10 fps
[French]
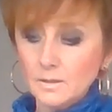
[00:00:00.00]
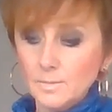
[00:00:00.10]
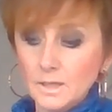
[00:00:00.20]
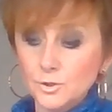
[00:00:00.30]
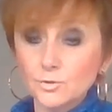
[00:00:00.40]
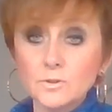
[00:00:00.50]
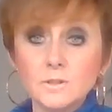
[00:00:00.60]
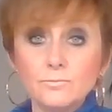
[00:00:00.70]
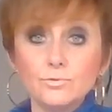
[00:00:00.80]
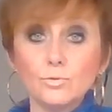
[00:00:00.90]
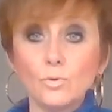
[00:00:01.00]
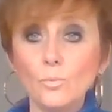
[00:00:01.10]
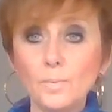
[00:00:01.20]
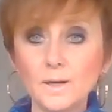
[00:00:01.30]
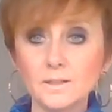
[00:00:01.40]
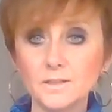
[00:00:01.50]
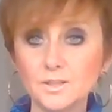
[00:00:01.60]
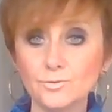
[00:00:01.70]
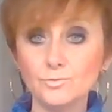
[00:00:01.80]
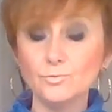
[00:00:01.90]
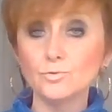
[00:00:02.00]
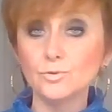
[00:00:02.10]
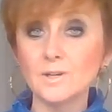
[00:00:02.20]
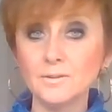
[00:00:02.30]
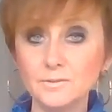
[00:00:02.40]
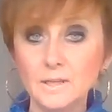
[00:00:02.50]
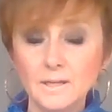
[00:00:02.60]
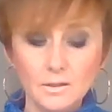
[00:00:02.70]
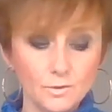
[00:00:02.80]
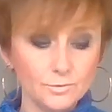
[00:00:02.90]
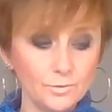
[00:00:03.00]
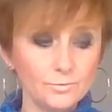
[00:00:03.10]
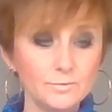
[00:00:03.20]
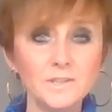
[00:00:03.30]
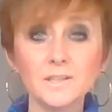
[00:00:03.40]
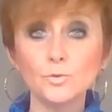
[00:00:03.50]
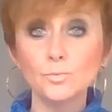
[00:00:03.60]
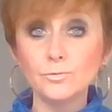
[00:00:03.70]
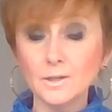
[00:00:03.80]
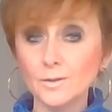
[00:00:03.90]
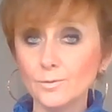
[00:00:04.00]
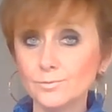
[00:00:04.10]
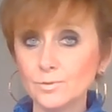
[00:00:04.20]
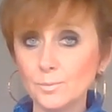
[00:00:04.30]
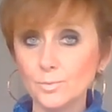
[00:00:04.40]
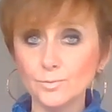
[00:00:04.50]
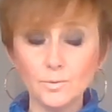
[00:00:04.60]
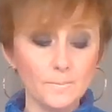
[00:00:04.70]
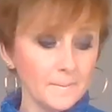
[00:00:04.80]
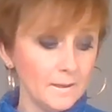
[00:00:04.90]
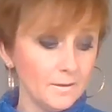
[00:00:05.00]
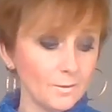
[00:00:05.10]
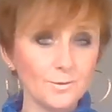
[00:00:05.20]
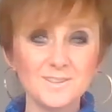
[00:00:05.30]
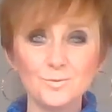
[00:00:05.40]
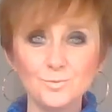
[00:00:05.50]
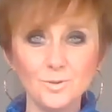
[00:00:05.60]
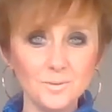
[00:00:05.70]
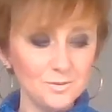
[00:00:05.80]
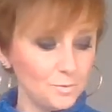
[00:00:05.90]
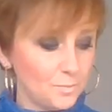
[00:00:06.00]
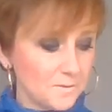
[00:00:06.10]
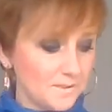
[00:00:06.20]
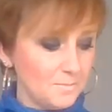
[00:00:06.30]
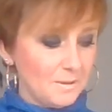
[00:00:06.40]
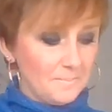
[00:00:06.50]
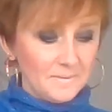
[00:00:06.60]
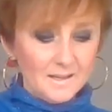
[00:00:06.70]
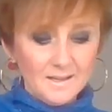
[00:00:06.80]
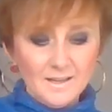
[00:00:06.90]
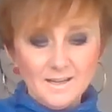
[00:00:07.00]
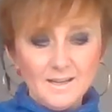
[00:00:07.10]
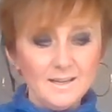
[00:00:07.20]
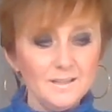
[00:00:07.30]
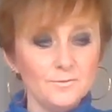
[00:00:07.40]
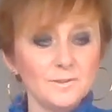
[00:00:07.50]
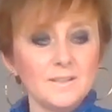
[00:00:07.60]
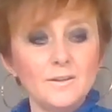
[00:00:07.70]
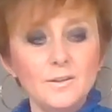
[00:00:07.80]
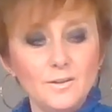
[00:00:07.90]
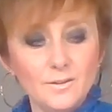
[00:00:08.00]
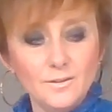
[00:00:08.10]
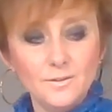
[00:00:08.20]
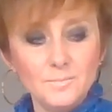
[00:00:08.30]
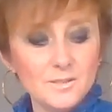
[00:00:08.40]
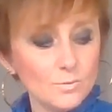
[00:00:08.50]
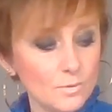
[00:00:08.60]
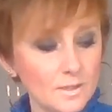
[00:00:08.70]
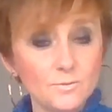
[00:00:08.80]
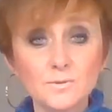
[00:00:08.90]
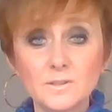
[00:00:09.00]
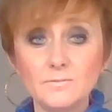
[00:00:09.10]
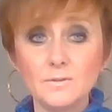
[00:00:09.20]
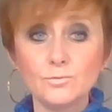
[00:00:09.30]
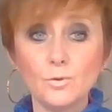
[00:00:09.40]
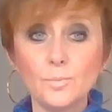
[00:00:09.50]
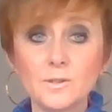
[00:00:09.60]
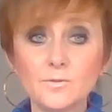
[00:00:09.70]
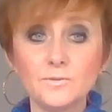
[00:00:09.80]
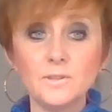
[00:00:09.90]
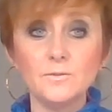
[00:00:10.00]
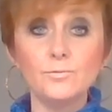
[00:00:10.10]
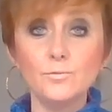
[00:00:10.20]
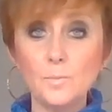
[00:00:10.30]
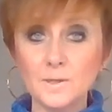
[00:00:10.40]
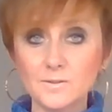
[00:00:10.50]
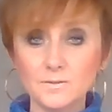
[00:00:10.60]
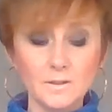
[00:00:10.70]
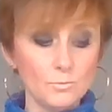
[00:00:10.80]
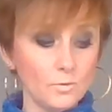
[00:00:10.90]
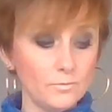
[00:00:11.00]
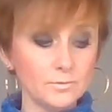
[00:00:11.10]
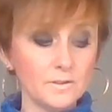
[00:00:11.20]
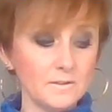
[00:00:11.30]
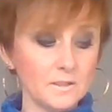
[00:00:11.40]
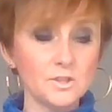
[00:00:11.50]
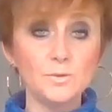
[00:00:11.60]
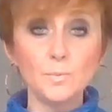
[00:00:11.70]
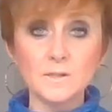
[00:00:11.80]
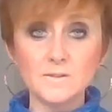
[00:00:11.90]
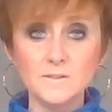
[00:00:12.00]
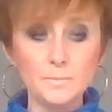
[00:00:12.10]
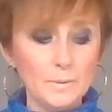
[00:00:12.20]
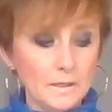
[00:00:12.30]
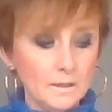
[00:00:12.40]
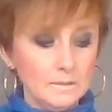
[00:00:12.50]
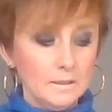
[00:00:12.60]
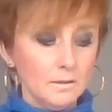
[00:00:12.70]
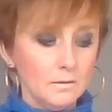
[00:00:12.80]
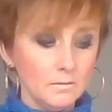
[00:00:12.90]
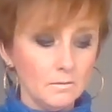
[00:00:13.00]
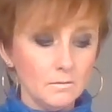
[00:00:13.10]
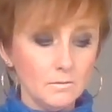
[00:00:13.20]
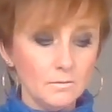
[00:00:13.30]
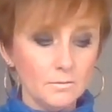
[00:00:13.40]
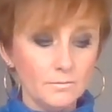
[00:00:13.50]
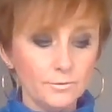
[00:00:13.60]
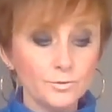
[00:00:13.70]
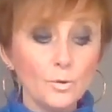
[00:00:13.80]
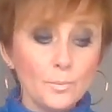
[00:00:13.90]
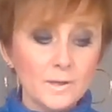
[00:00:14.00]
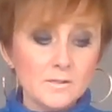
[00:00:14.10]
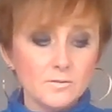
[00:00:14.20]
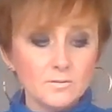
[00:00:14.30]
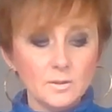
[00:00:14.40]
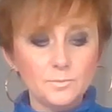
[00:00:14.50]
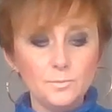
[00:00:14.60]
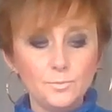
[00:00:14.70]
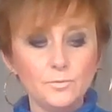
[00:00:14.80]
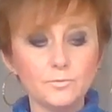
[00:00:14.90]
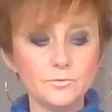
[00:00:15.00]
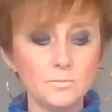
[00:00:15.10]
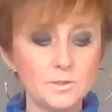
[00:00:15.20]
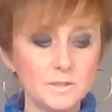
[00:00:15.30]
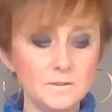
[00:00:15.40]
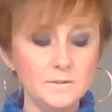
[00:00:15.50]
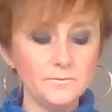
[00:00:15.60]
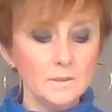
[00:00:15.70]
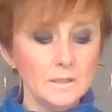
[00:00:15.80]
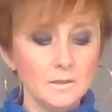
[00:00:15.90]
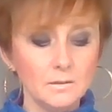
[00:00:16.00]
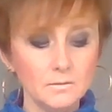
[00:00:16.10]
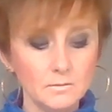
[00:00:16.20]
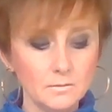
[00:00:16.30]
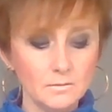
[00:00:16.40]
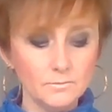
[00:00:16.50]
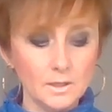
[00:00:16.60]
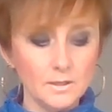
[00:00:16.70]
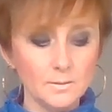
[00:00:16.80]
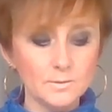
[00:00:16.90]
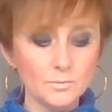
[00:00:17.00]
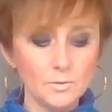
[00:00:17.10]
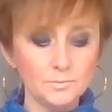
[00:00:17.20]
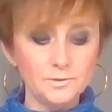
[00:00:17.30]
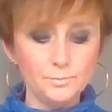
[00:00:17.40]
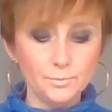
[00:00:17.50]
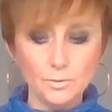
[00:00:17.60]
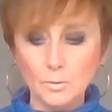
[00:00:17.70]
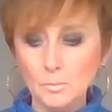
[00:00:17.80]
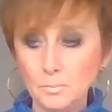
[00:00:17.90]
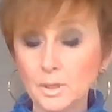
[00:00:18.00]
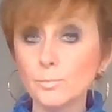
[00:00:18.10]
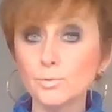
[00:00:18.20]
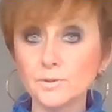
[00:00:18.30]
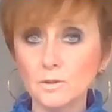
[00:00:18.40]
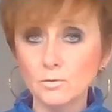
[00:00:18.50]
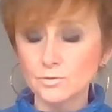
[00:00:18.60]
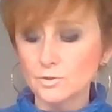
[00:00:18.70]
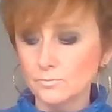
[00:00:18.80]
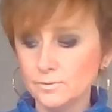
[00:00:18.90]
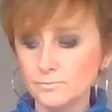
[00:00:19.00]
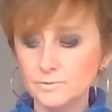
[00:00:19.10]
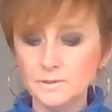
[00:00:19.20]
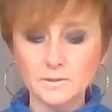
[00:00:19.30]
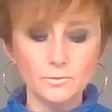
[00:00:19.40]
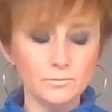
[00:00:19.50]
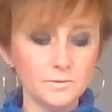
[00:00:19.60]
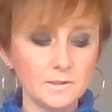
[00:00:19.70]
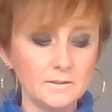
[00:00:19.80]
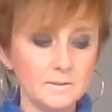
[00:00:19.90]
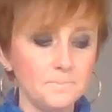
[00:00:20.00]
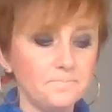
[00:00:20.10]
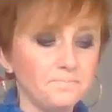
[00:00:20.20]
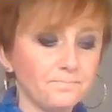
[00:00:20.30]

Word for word: eh ben, les choses qui vous auront parlé. Je suis toujours ravie de vous lire et de pouvoir vous répondre quand c'est du domaine du possible. Allez, votre euh, maison 1, donc ce qui va vous représenter vous personnellement, votre énergie principale, euh, votre personne, un petit peu vos objectifs. Euh, voilà, la maison un petit peu prépondérante, j'ai envie de vous dire, de votre année.